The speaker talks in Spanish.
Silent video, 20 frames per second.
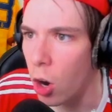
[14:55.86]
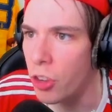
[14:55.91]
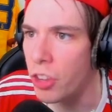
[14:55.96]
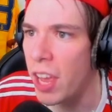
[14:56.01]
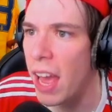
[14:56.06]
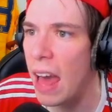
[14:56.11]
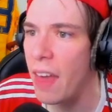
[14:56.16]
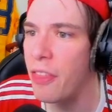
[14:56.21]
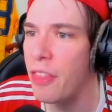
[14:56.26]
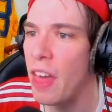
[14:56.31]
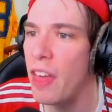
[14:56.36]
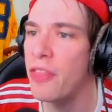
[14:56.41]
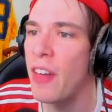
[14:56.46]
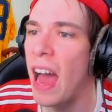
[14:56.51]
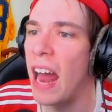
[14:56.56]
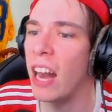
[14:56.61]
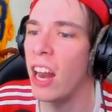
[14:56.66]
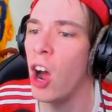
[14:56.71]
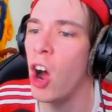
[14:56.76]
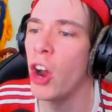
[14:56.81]
Oye, haced
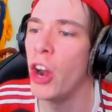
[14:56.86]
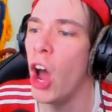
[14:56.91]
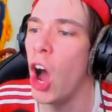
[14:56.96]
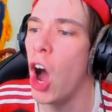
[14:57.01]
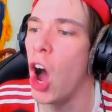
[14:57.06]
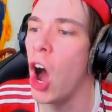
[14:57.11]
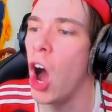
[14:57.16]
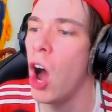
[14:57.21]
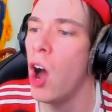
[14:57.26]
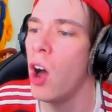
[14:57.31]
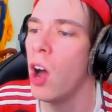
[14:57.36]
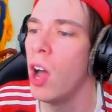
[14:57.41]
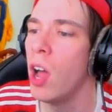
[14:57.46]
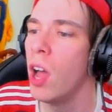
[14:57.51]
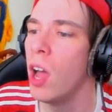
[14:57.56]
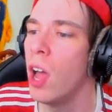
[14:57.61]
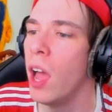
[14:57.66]
algo, ¿no?